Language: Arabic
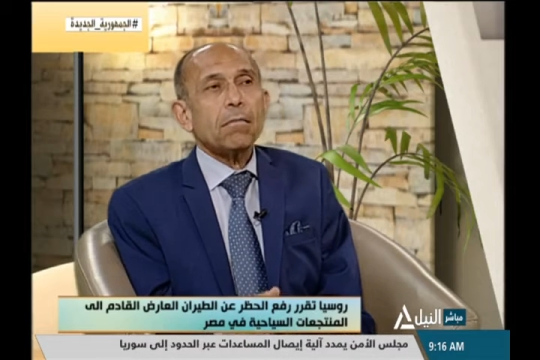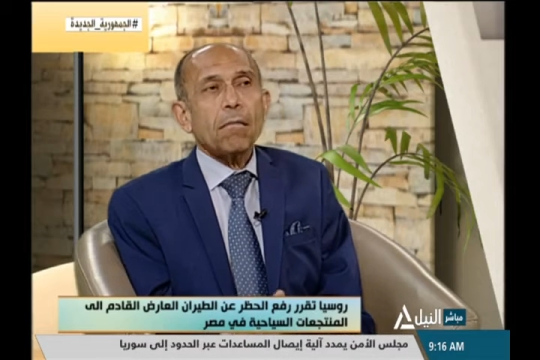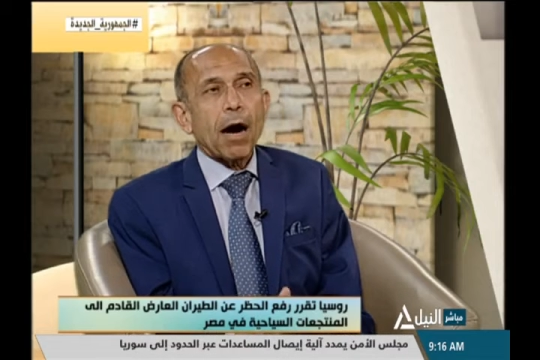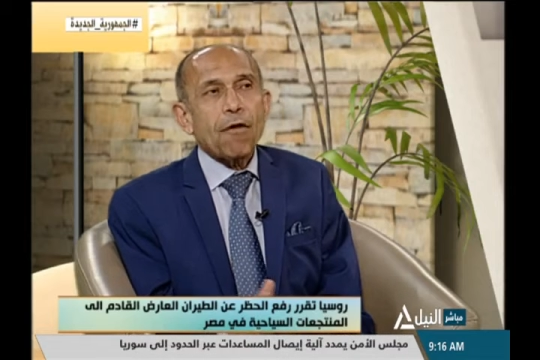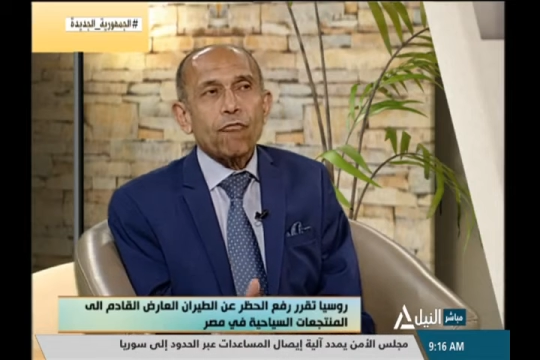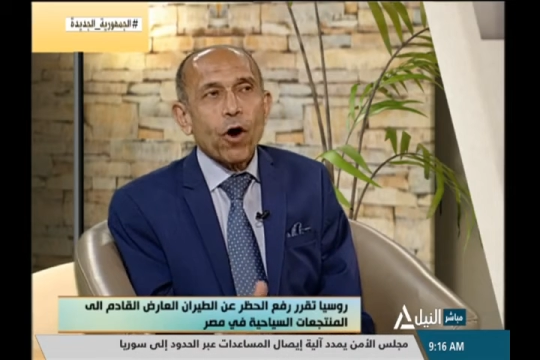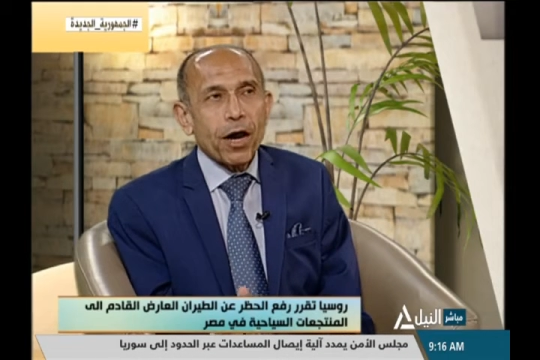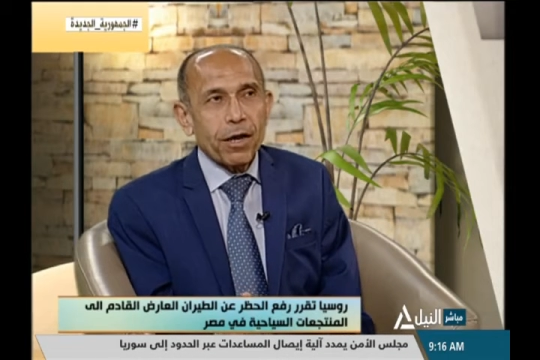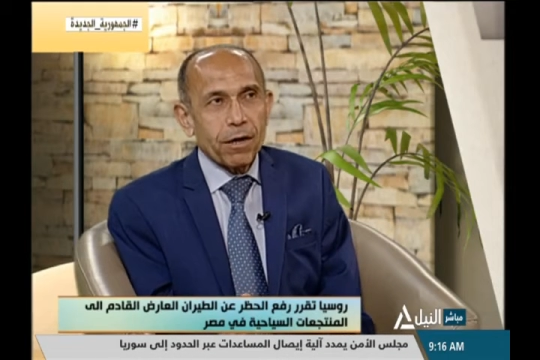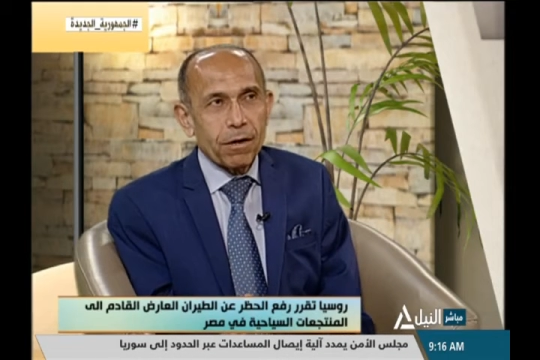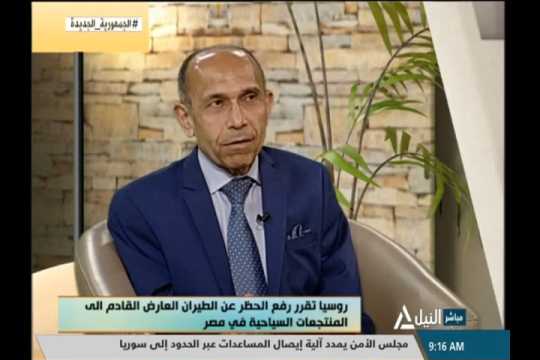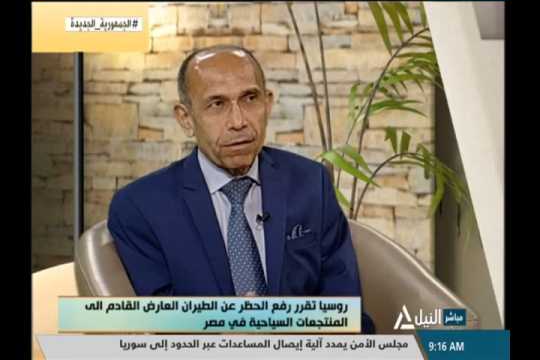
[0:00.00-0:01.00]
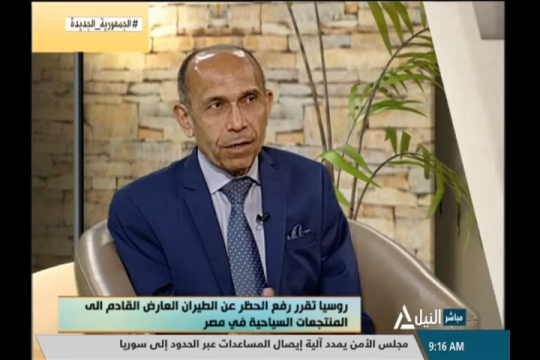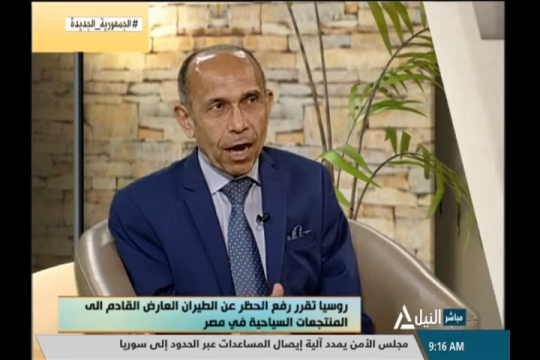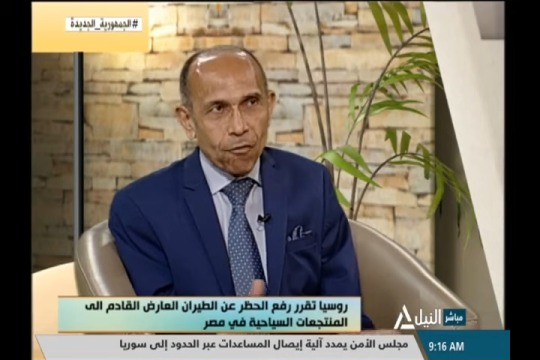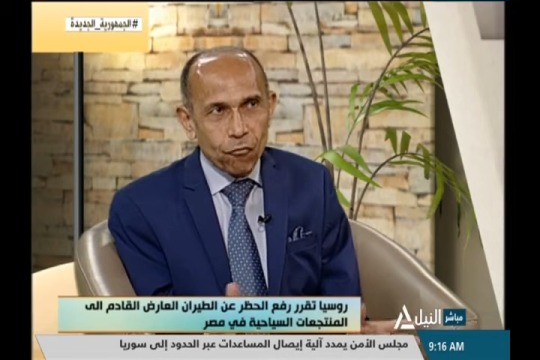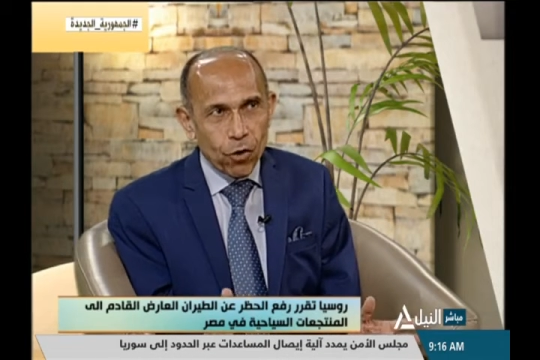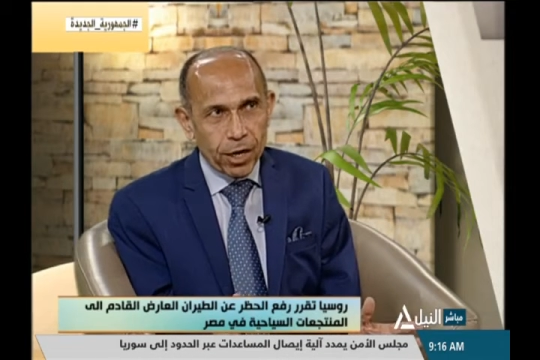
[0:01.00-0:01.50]
عفواء
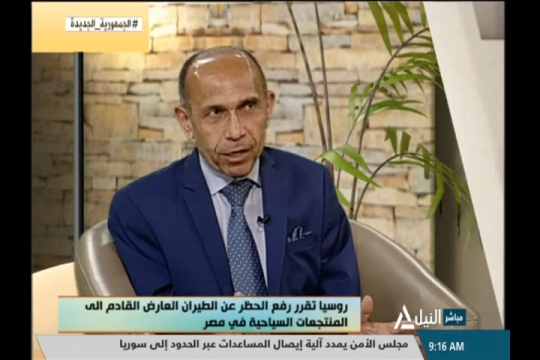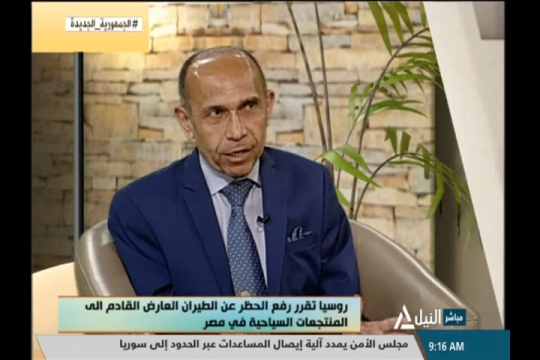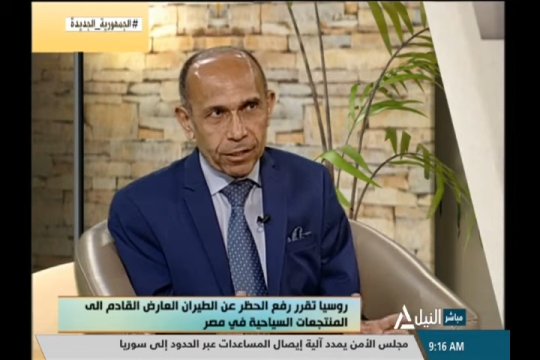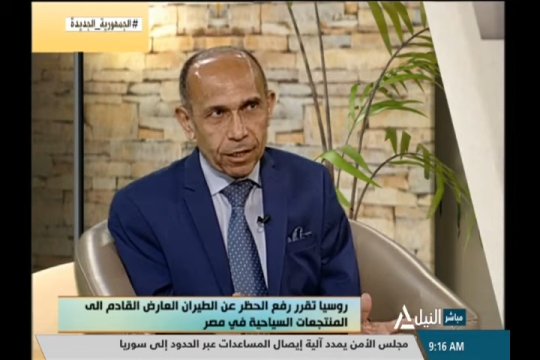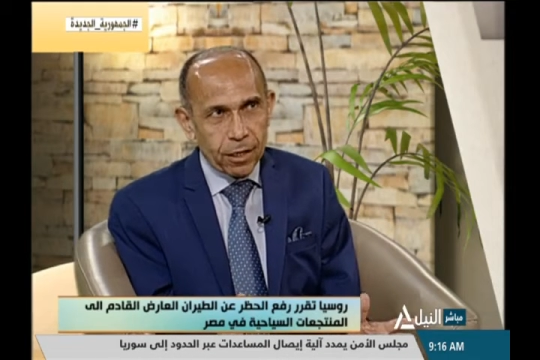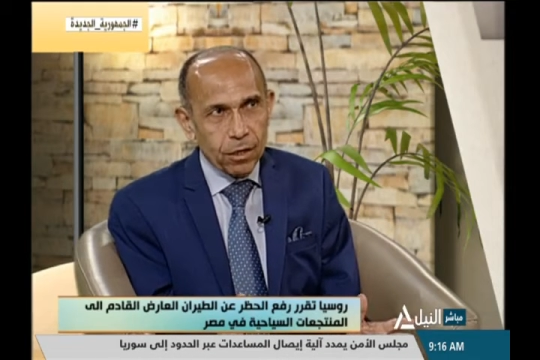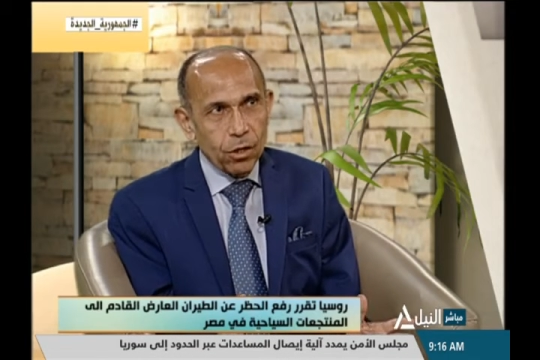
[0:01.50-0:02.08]
عفواء كده